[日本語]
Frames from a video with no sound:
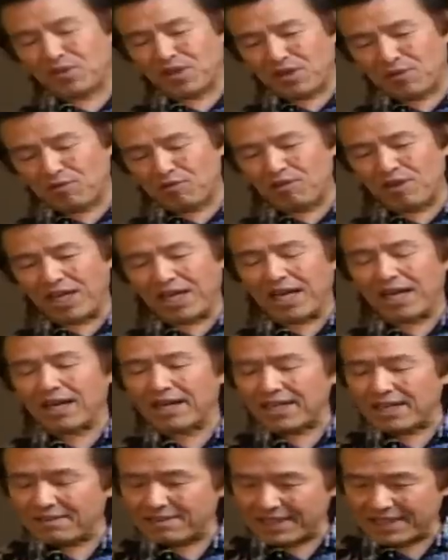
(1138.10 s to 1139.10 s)
ん世の中が
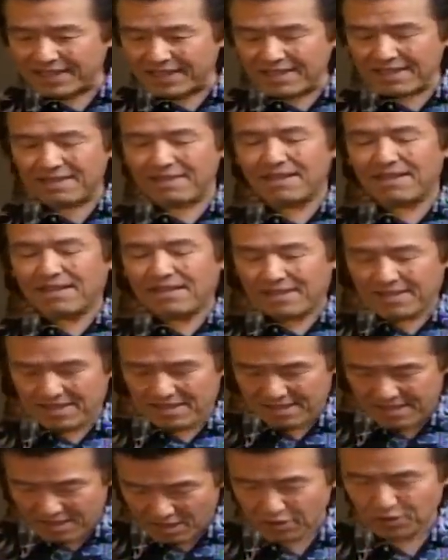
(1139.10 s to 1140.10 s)
変わっていっ
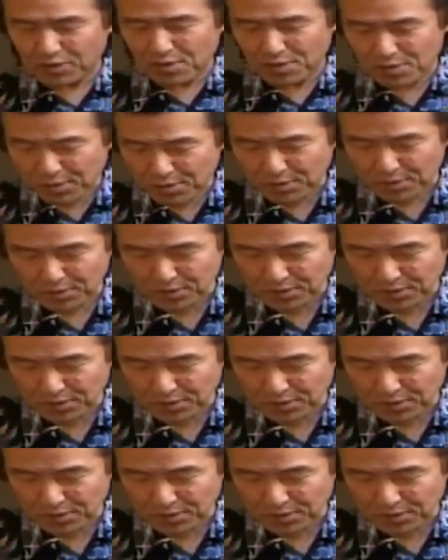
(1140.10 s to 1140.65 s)
てるということ